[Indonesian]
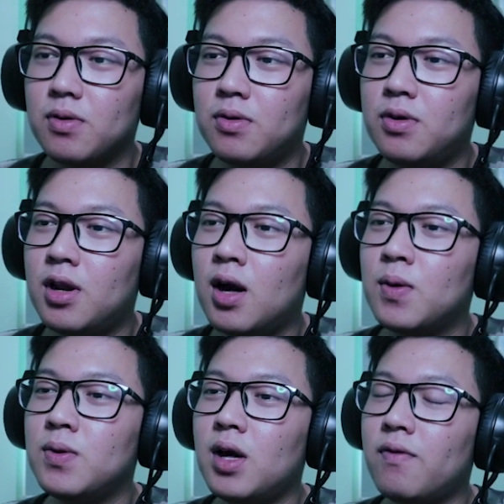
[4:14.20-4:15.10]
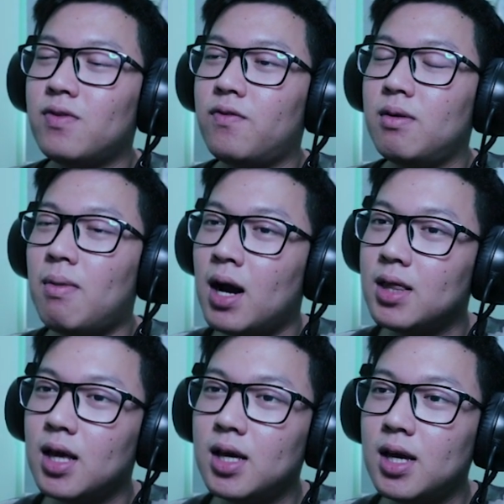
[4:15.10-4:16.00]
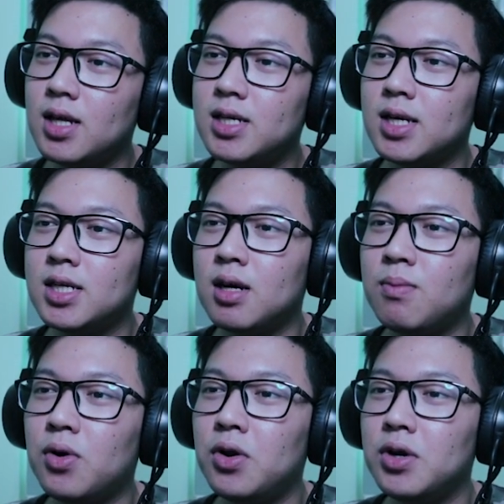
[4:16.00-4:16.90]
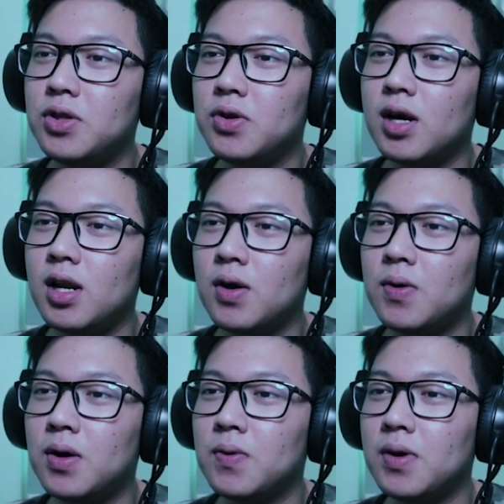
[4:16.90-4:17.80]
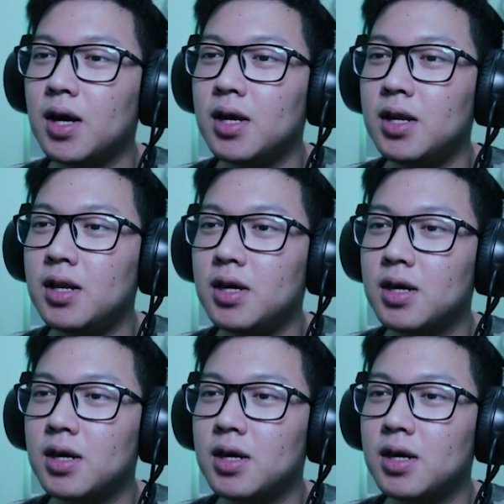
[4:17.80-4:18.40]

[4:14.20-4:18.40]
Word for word: di lagunya FTV banget lagi kan siang-siang bolong gitu kan lagu-lagu kayak gini nih